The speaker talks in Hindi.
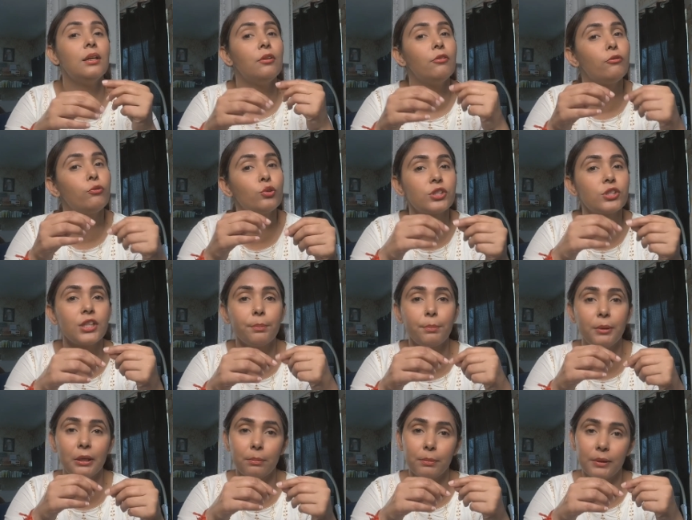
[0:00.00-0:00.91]
फूशिया
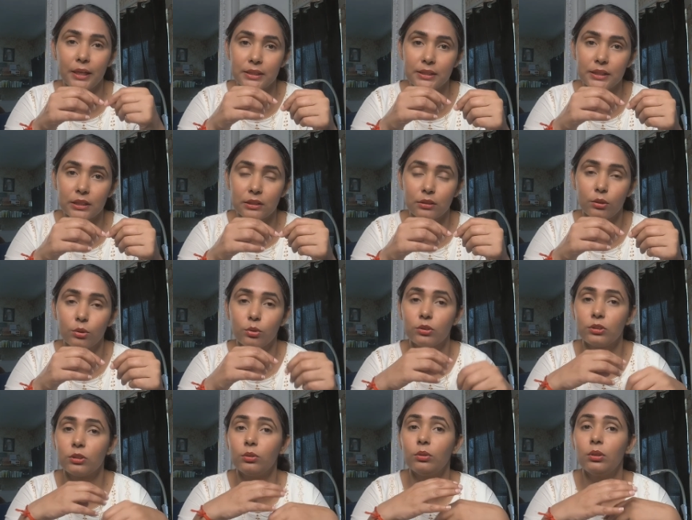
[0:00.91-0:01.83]
पिंक बना सकते हो
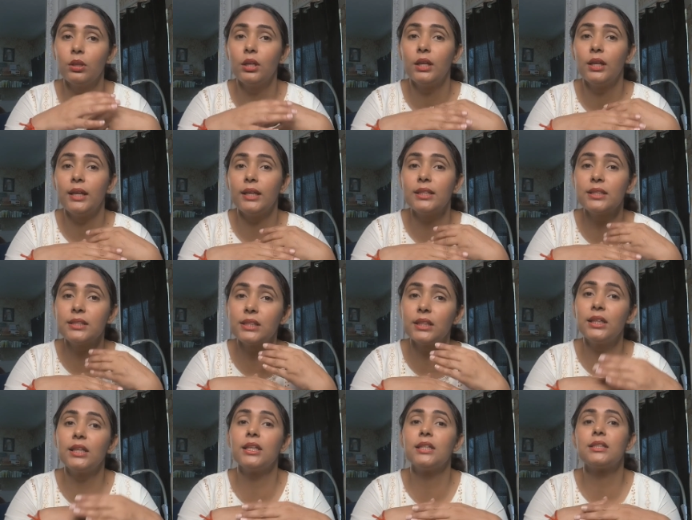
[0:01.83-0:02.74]
सो so, इस
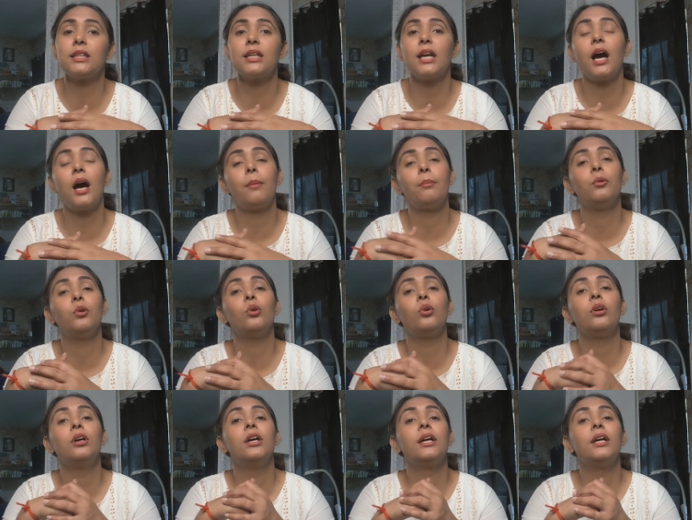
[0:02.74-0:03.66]
तरीके से आप
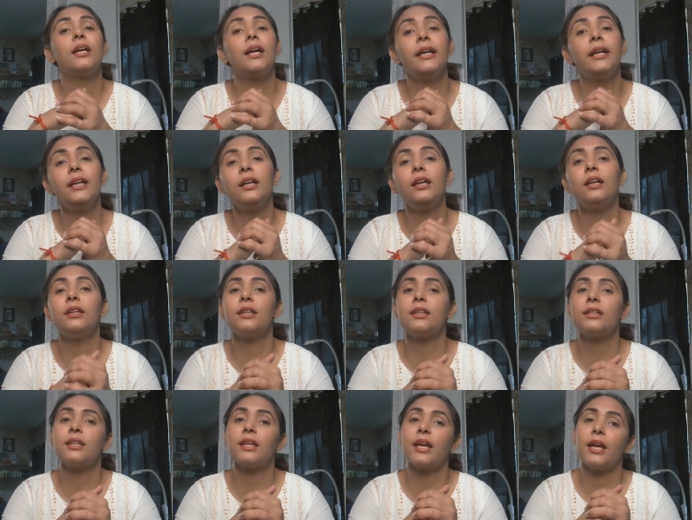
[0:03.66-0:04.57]
लोग कई
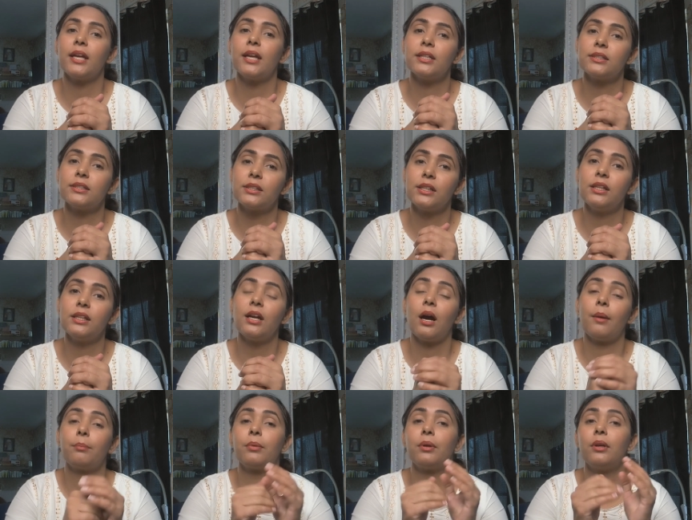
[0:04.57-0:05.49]
कलर्स हैं ऐसे आप